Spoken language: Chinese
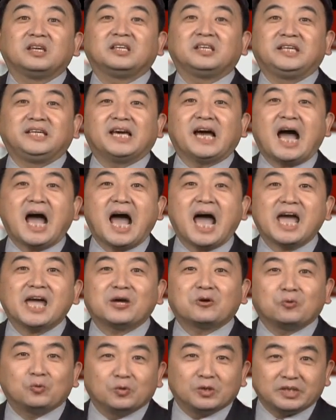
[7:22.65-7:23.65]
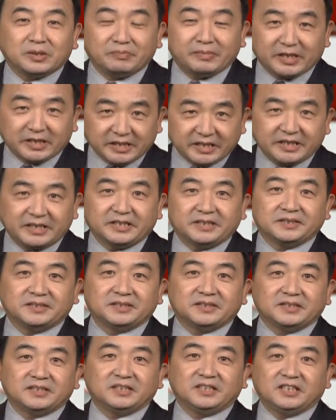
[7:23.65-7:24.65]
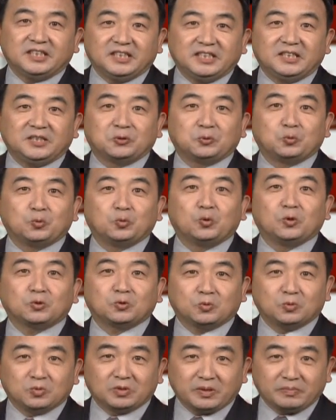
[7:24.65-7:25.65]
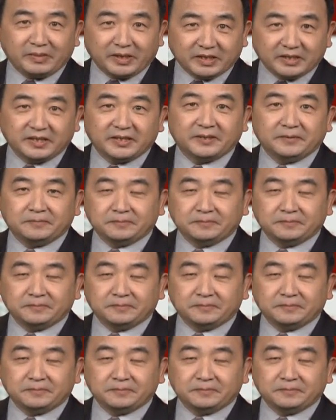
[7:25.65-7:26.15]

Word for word: 以爱国的名义，以国土的名义。